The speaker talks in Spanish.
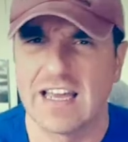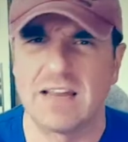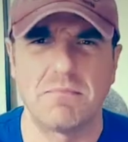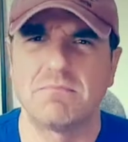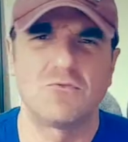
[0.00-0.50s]

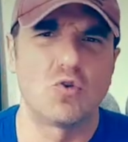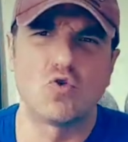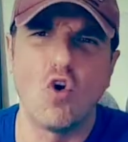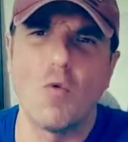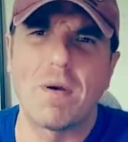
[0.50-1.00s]
en
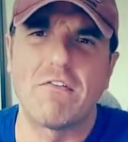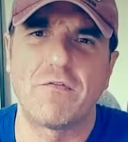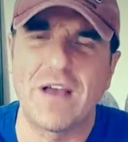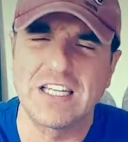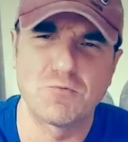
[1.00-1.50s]
YouTube, en
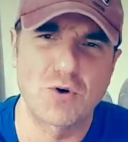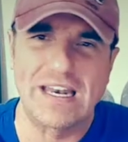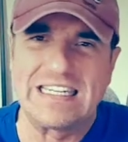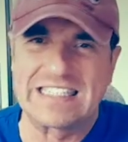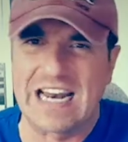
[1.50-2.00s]
Facebook,
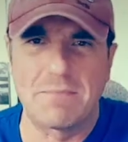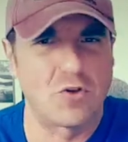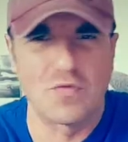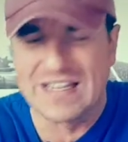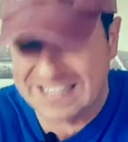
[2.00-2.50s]
en Instagram,
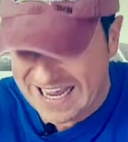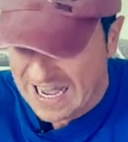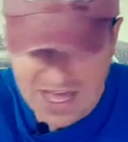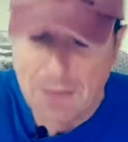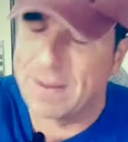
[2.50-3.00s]
donde
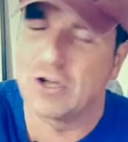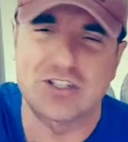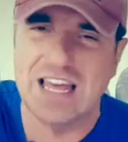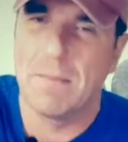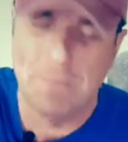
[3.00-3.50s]
sea, pero
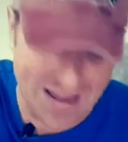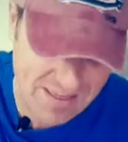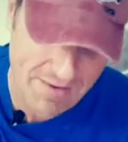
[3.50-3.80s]
siempre